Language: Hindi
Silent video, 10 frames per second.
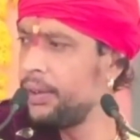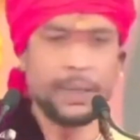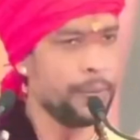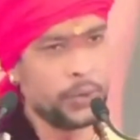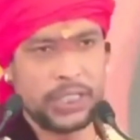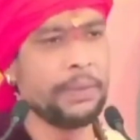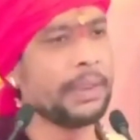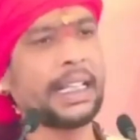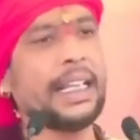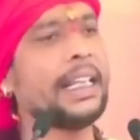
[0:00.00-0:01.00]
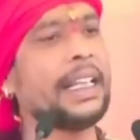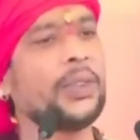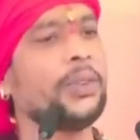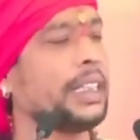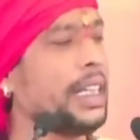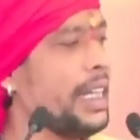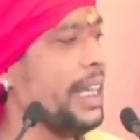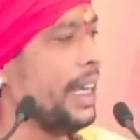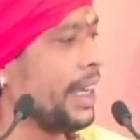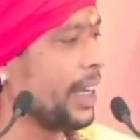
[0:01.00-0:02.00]
और ये मुझे बताने की जरूरत नहीं
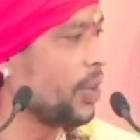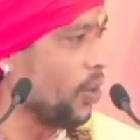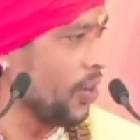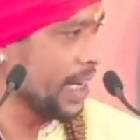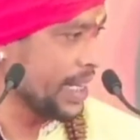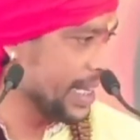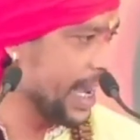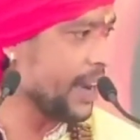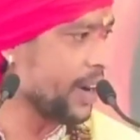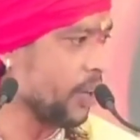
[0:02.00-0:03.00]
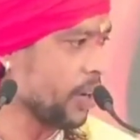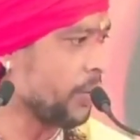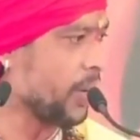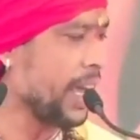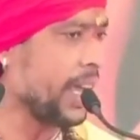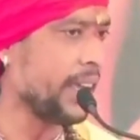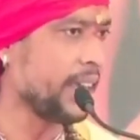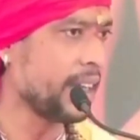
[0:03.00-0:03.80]
है कि कौन अच्छा है कौन बुरा है